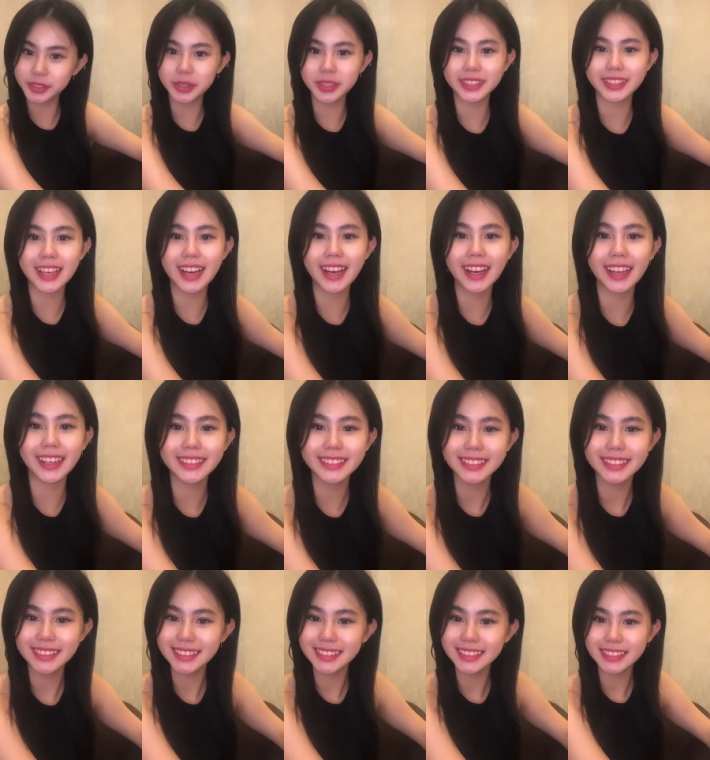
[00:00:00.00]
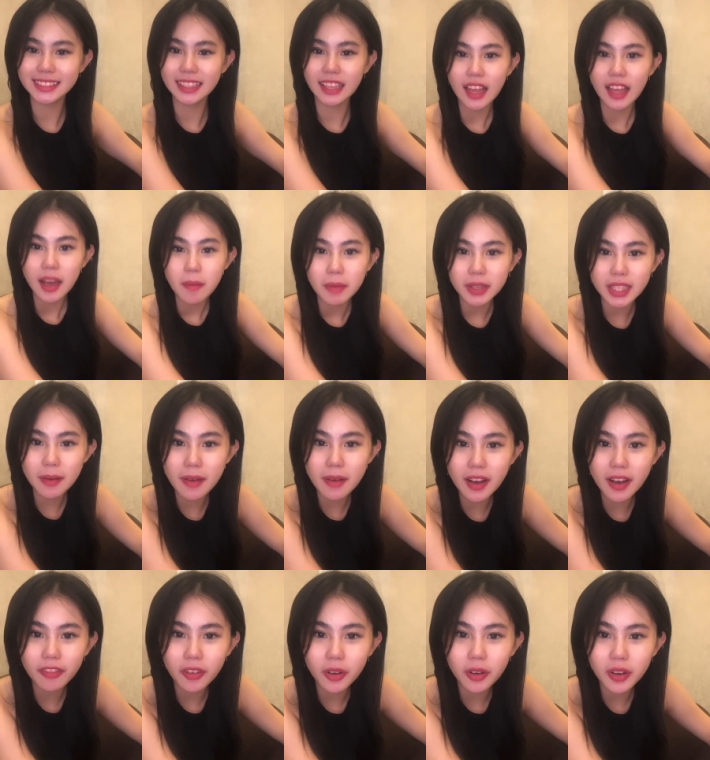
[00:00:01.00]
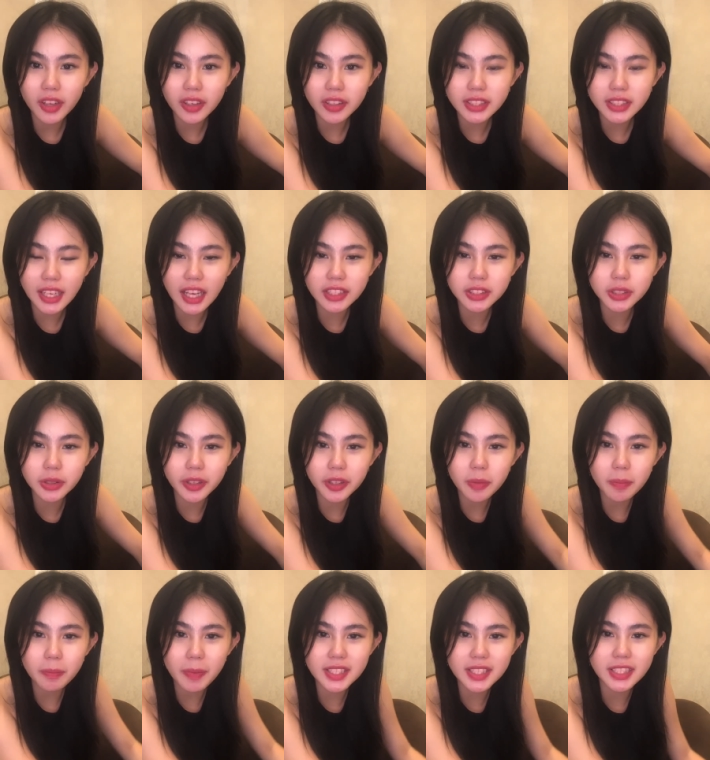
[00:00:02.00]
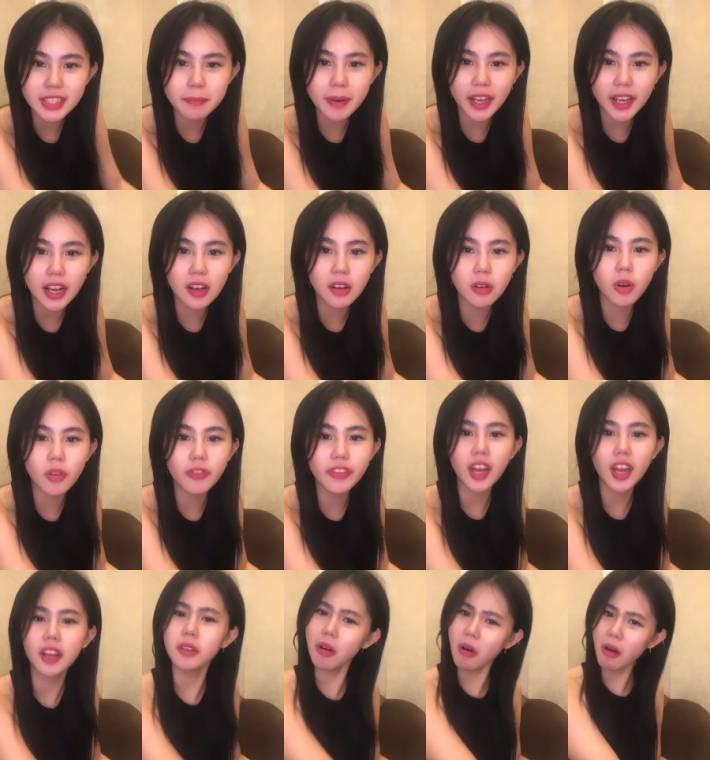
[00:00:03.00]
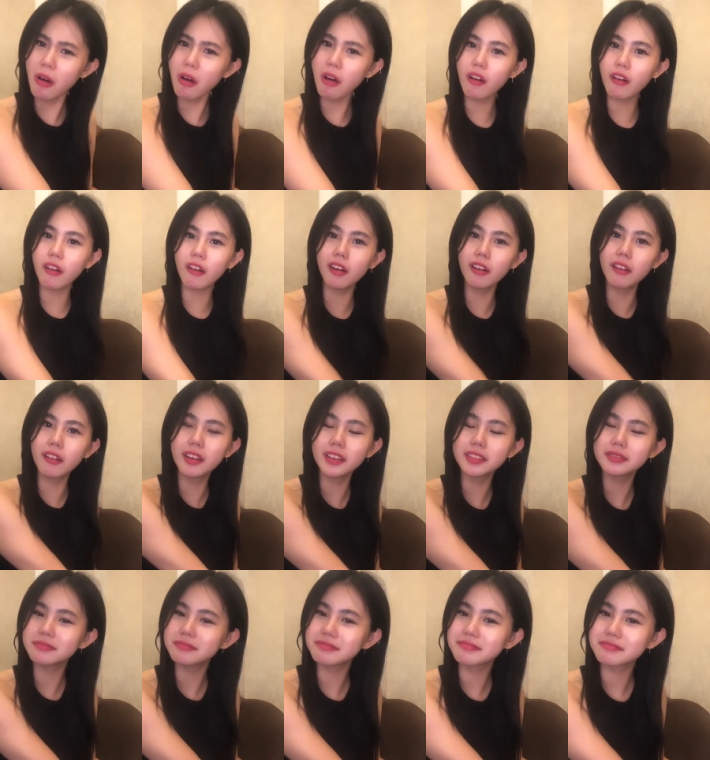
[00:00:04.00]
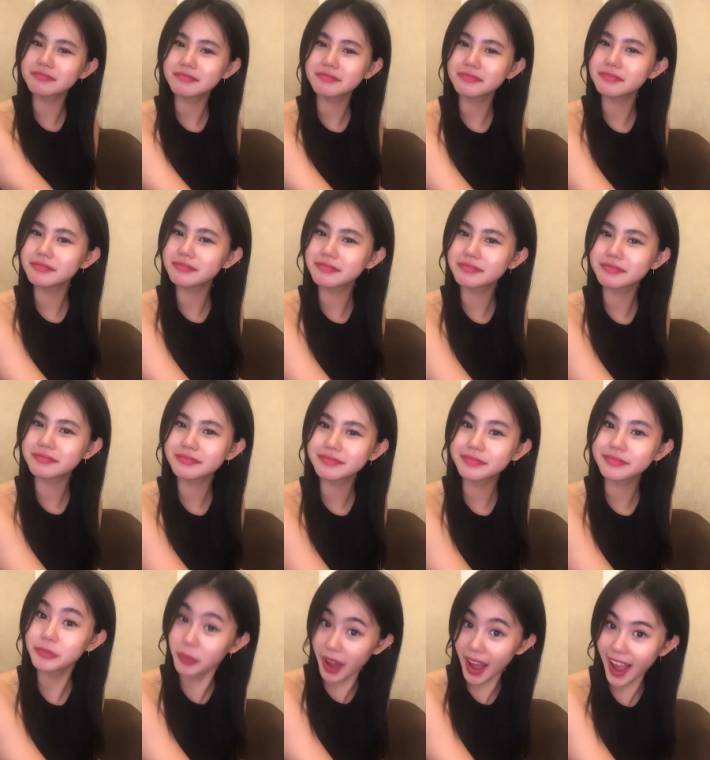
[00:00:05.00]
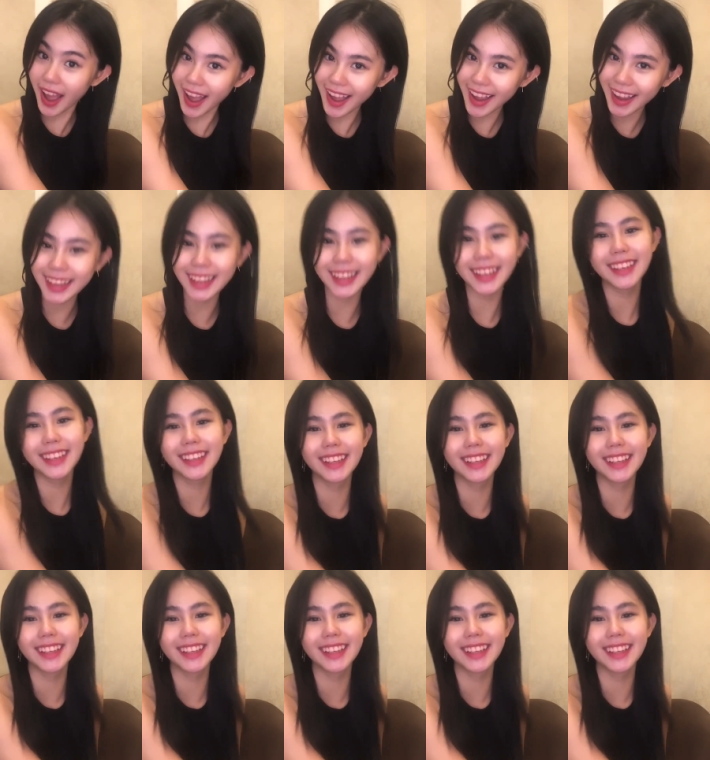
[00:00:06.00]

cuci tangan pertama aku ke Kazu itu pas di prank aku feeling oh hai